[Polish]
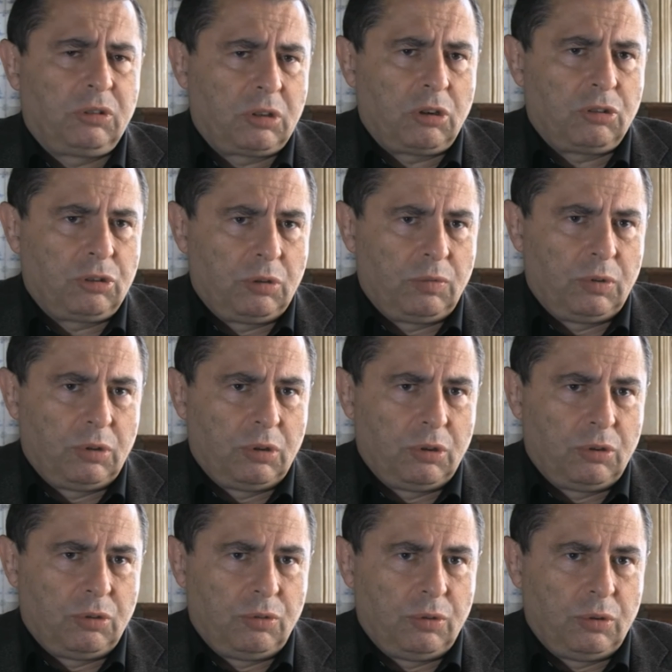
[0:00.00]
straszliwy do
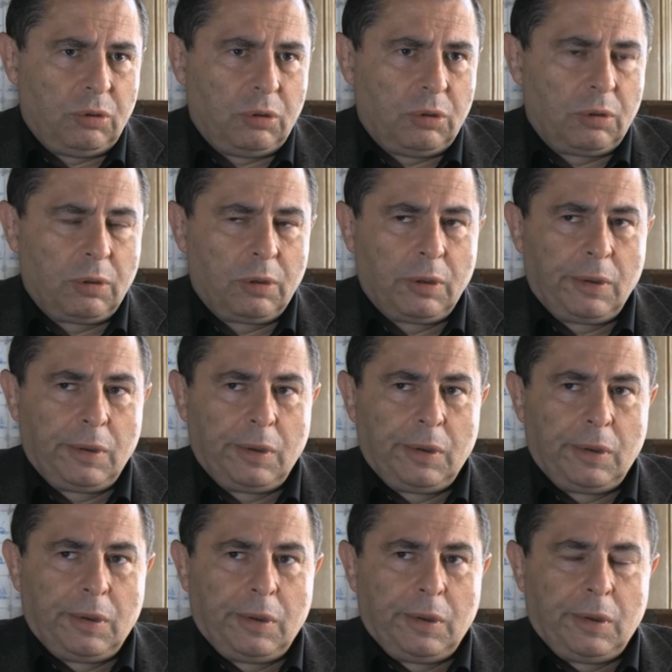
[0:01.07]
drzwi.
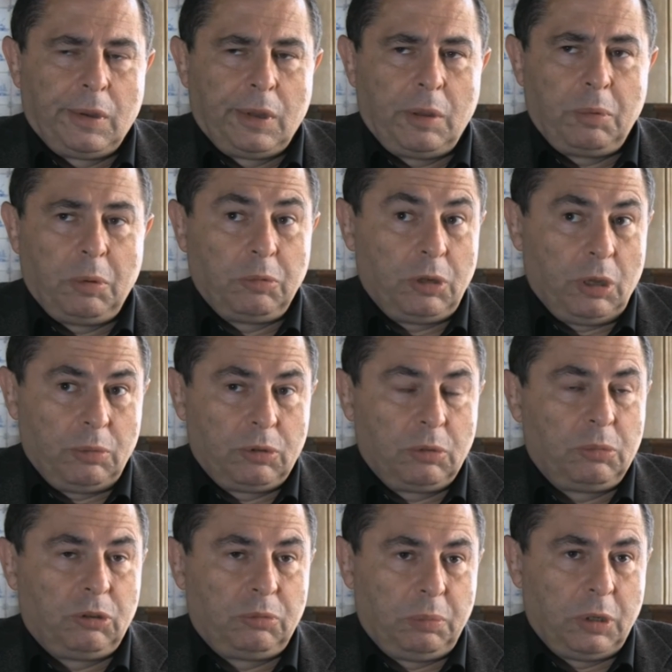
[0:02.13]
Ale pomyślałem, to
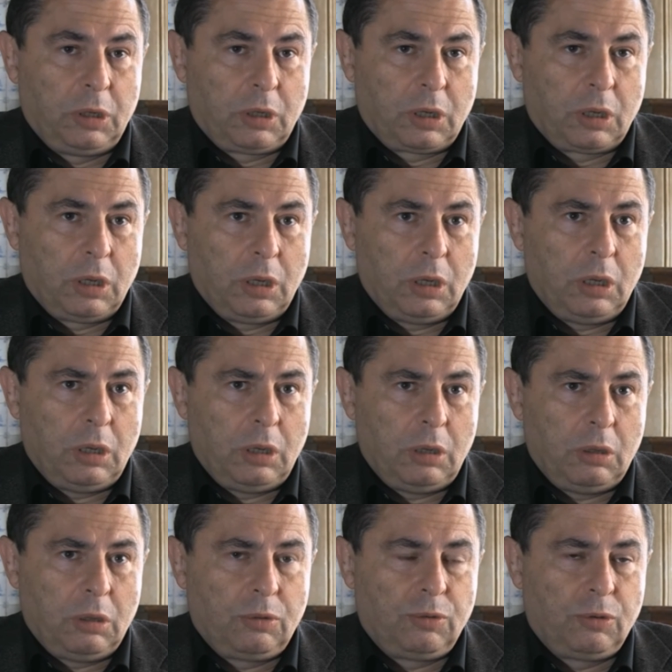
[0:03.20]
bezpieka,
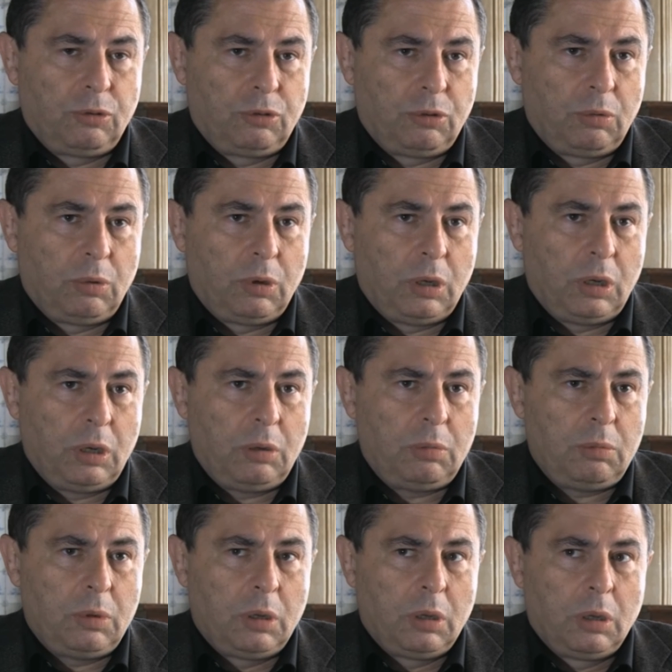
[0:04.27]

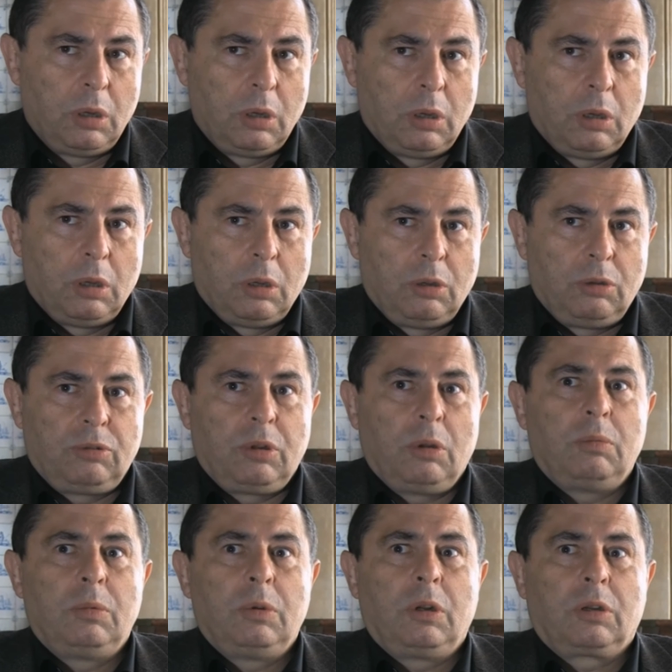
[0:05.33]
otworzyłem i stał
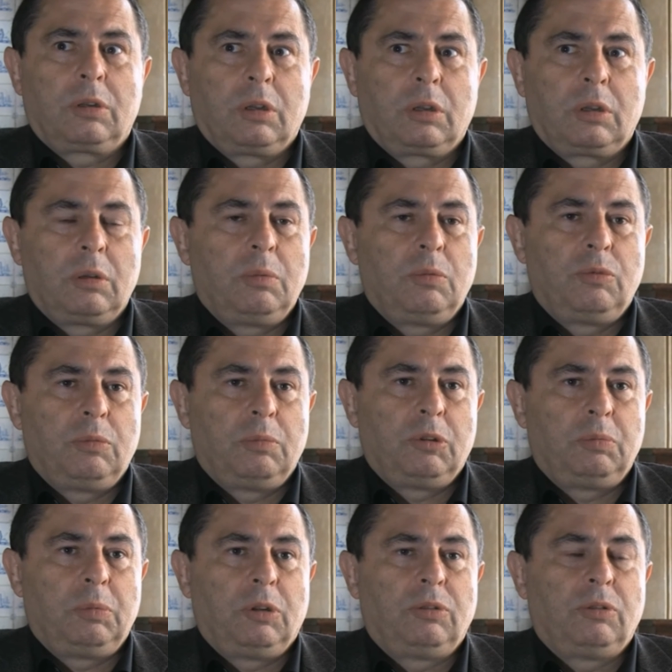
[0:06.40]
Mirek taki i mówi,
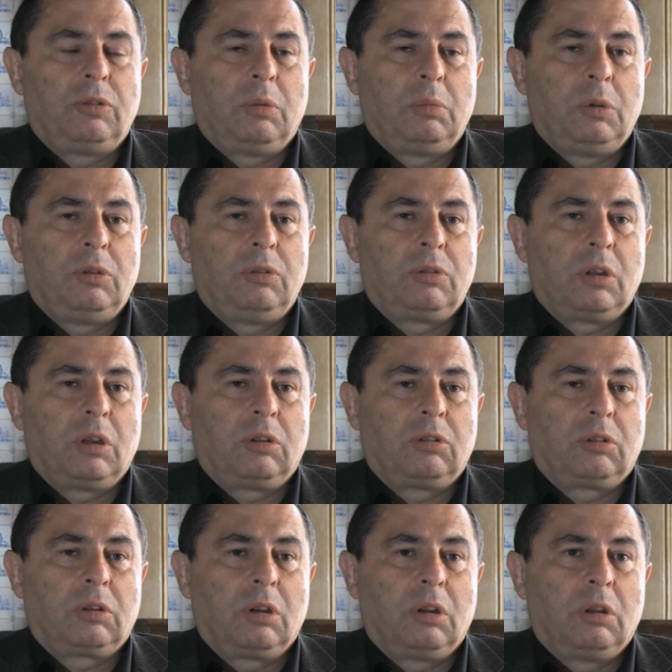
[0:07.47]
bezpiecy zabili
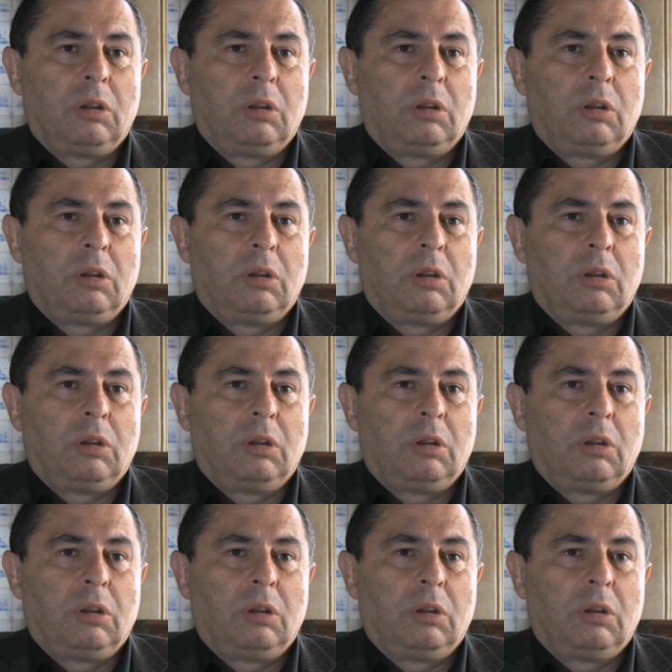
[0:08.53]
Staszka.